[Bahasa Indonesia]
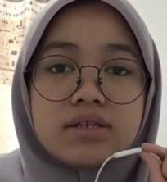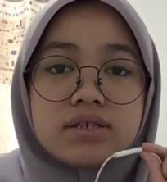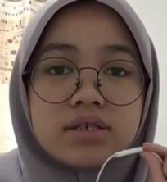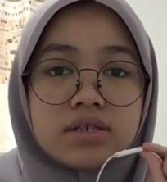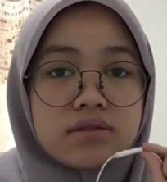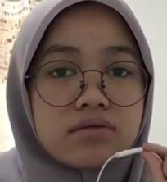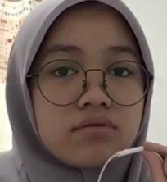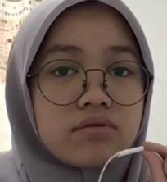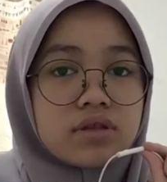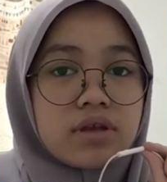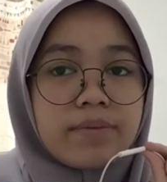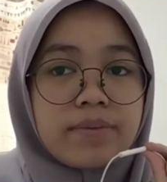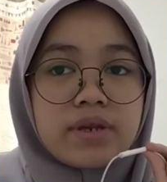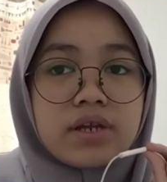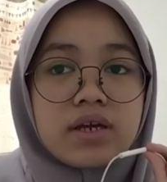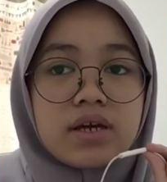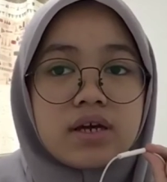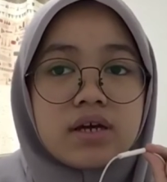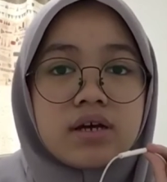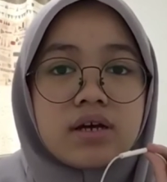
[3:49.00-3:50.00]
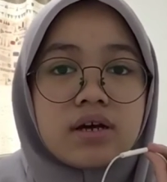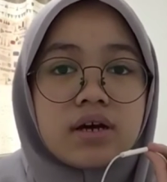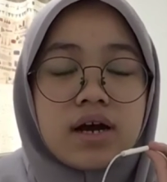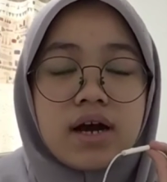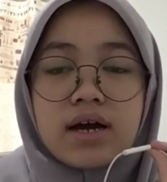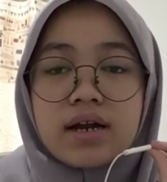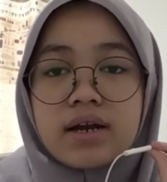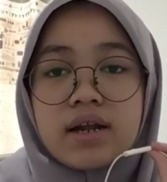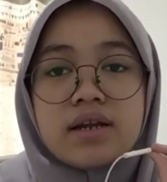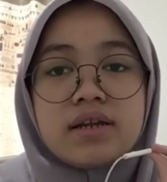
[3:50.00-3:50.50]
di situ tapi dia
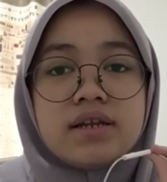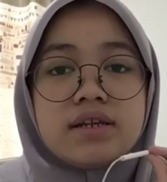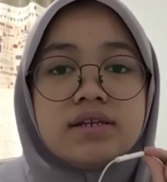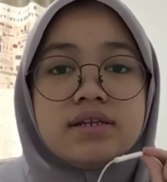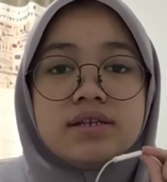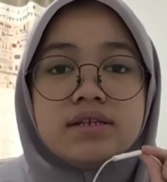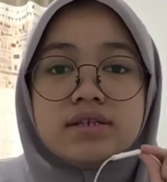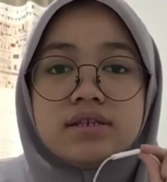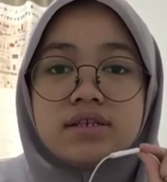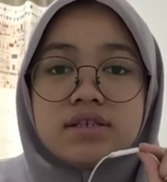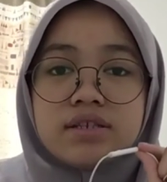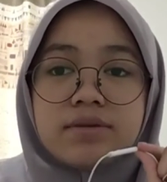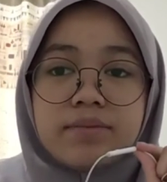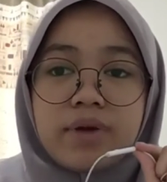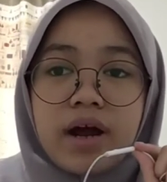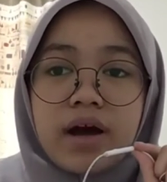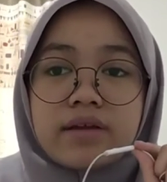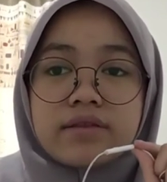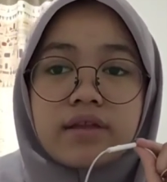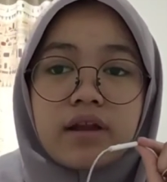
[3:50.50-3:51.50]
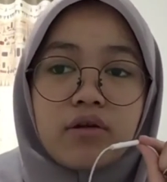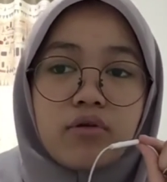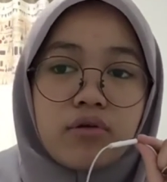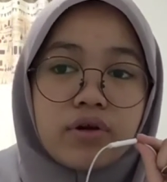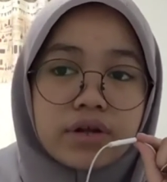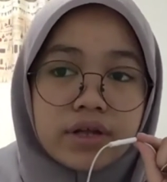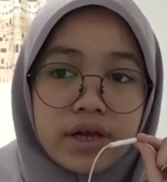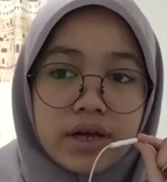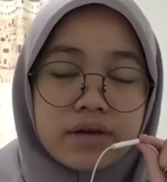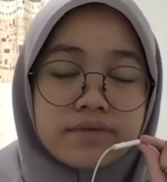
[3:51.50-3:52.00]
gak kena dia di, di seberang
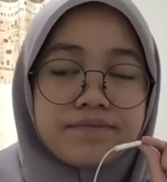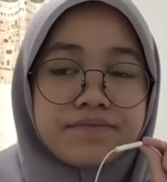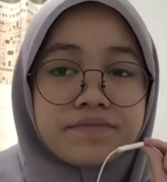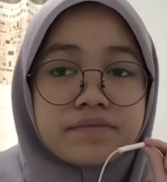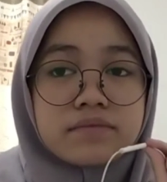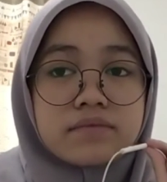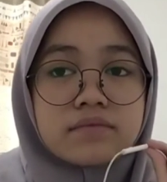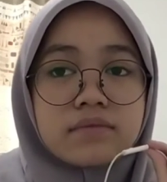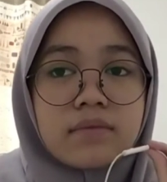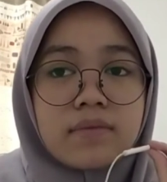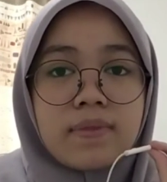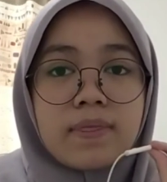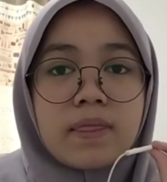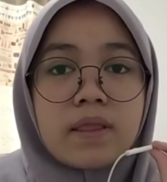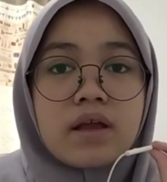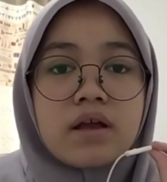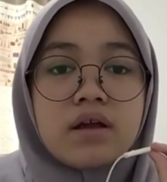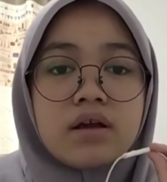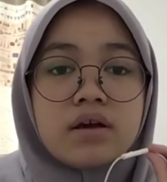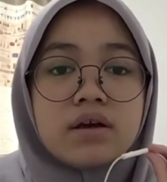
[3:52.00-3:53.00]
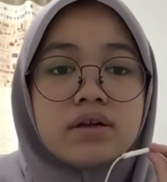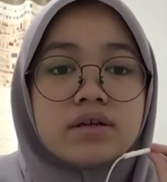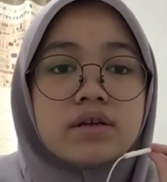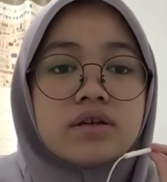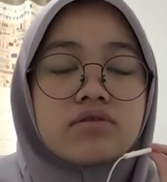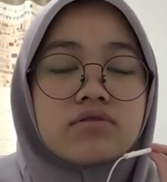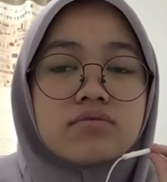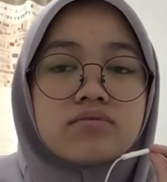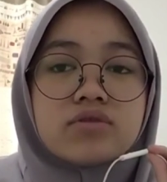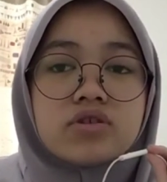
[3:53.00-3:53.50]
teluknya
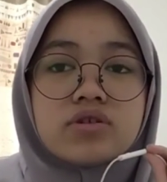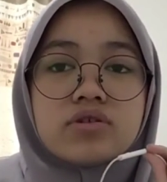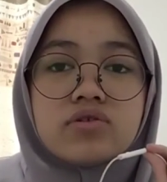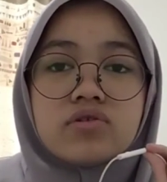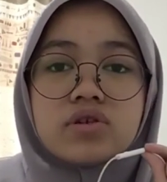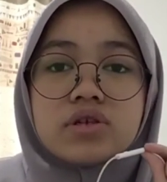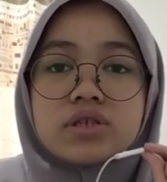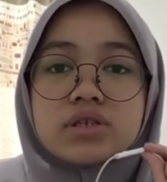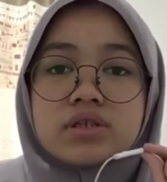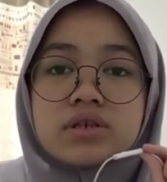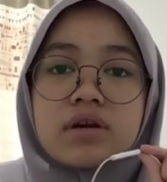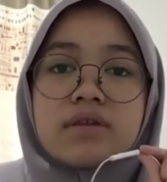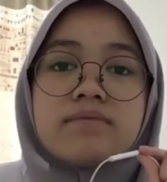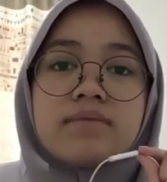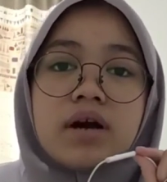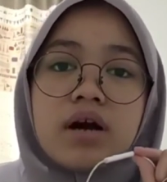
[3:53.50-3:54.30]
dia tuh menuliskan